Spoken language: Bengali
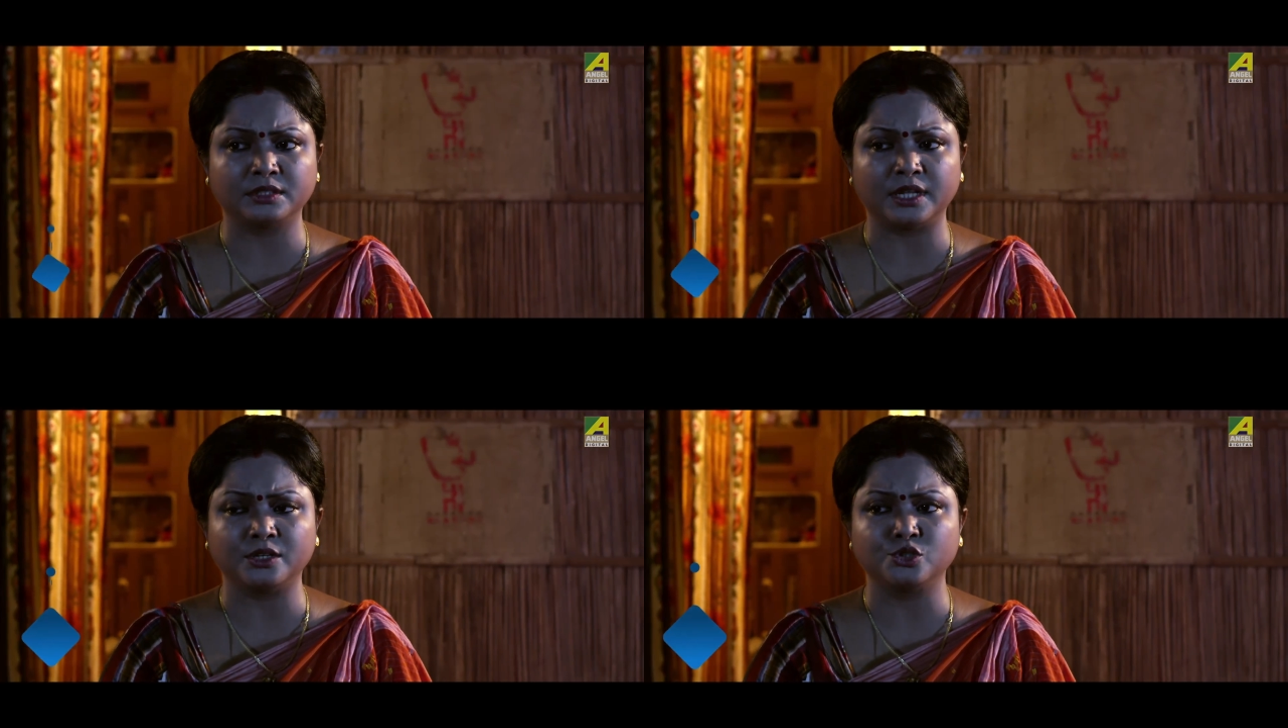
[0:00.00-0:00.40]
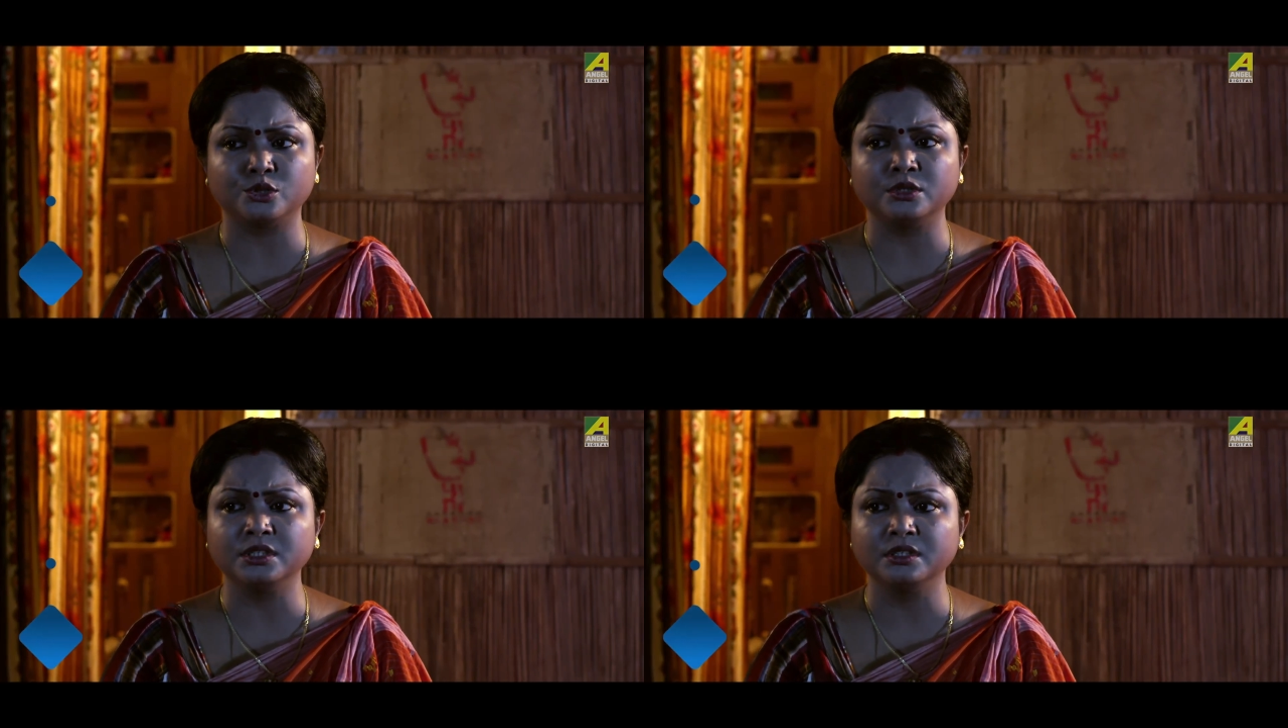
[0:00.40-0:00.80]
তার
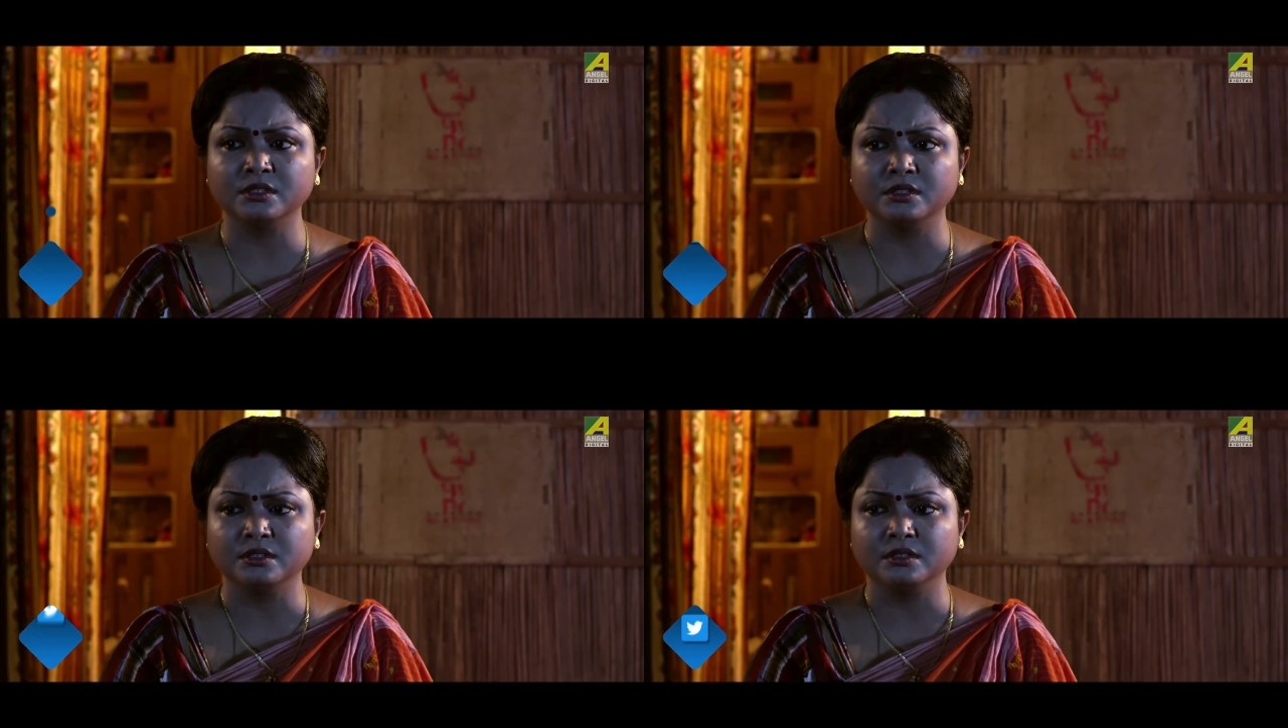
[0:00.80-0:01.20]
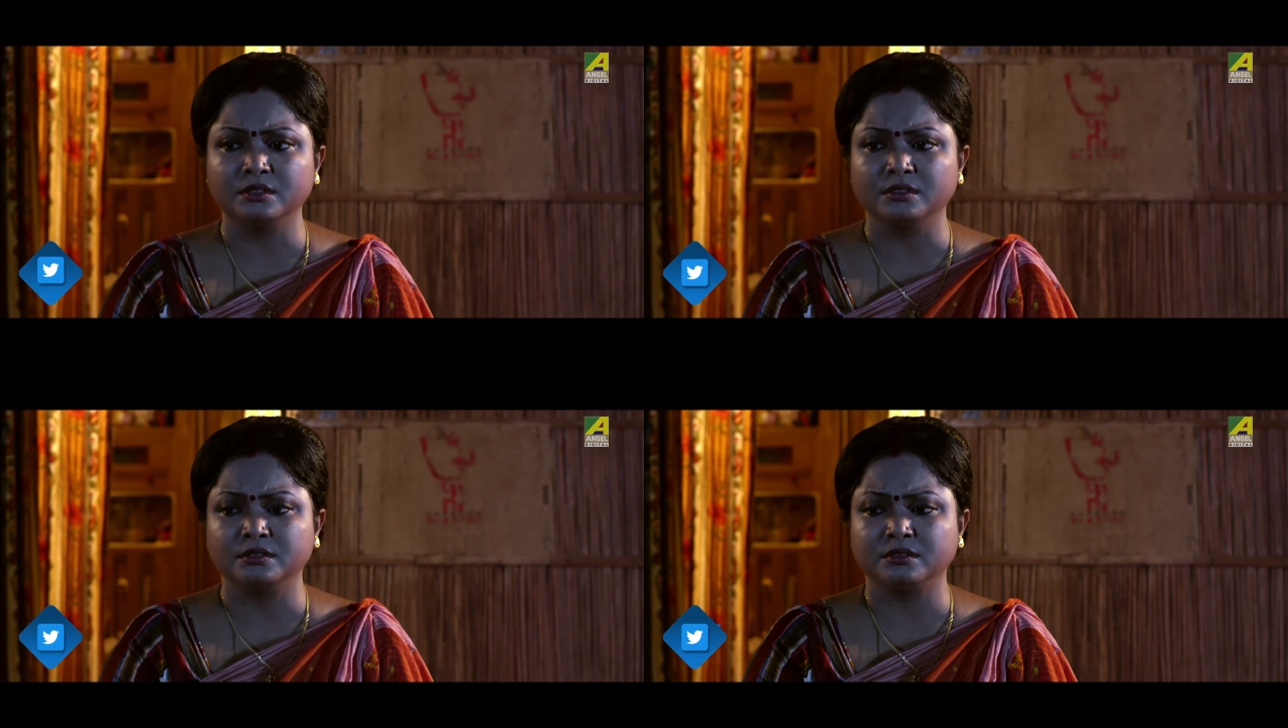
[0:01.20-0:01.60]
জন্যে
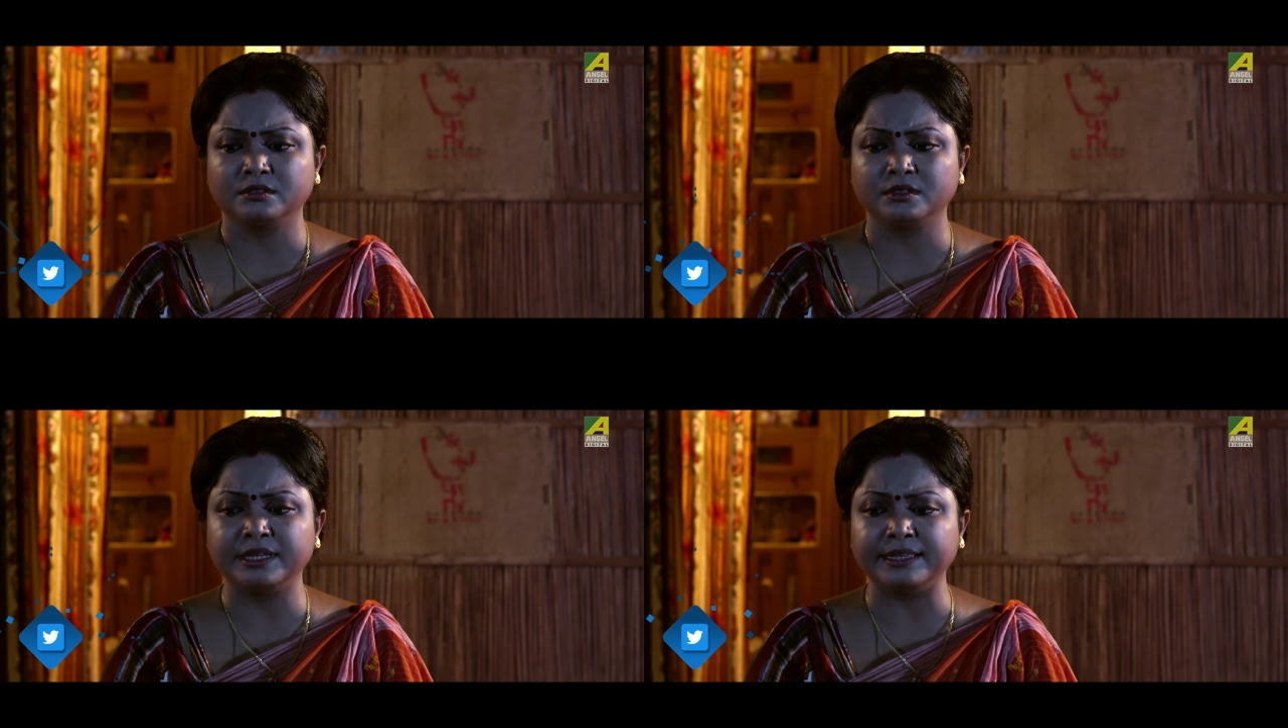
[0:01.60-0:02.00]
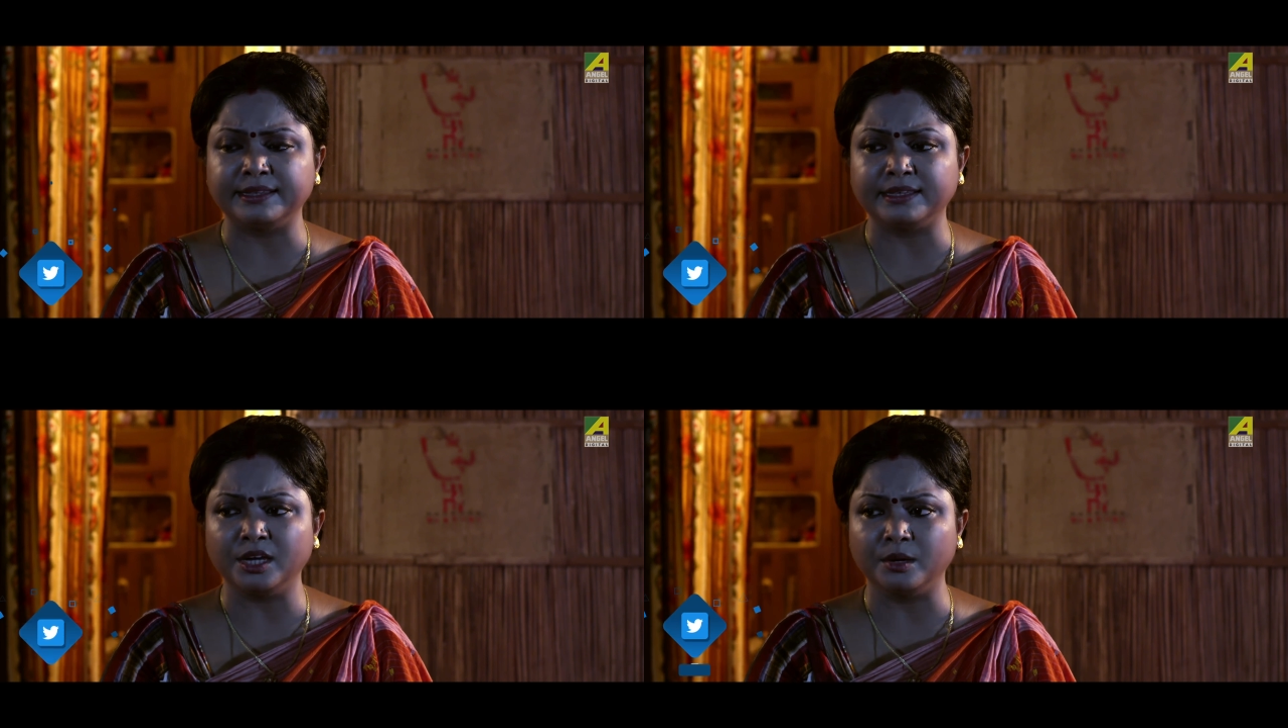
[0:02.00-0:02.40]

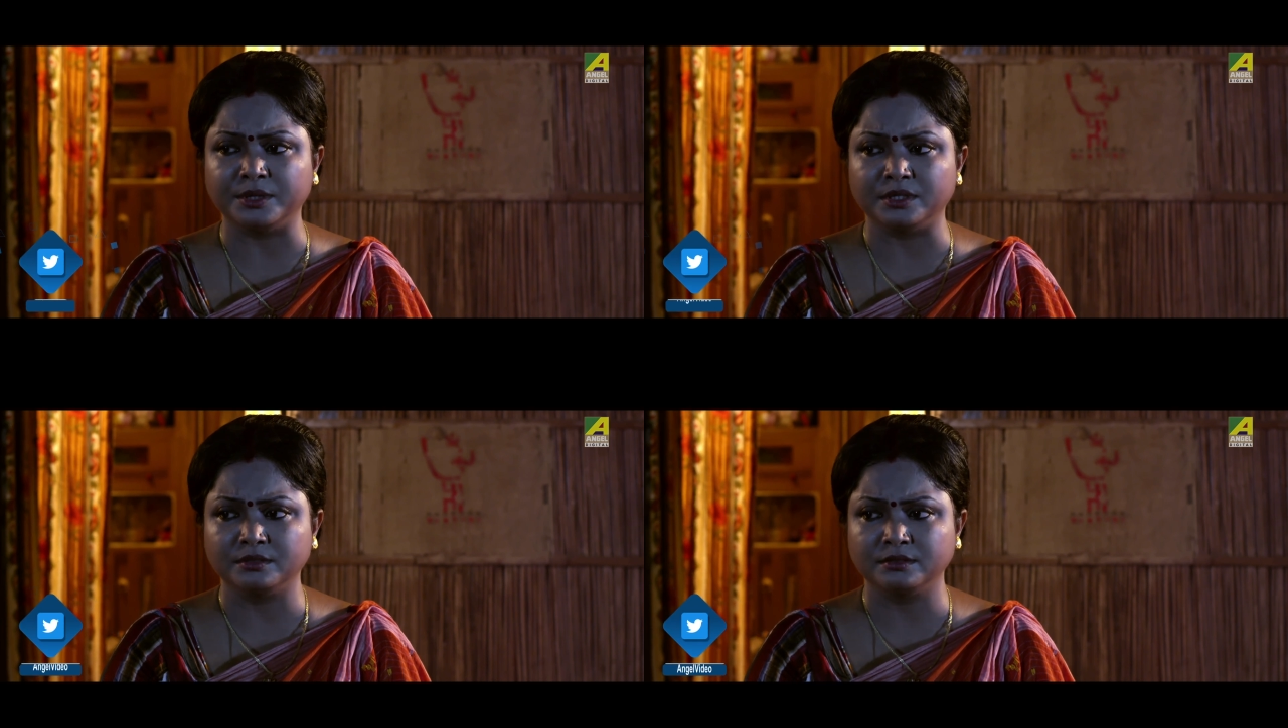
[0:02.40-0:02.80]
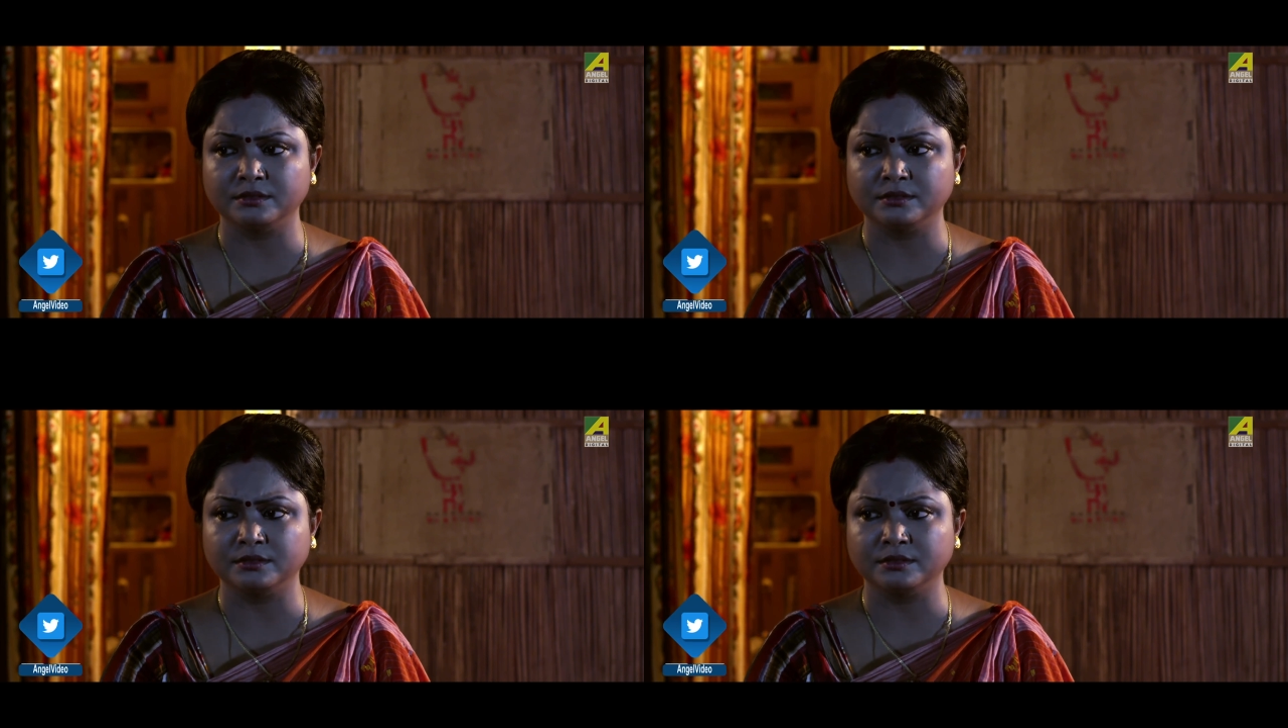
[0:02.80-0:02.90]
কেঁদে কি হবে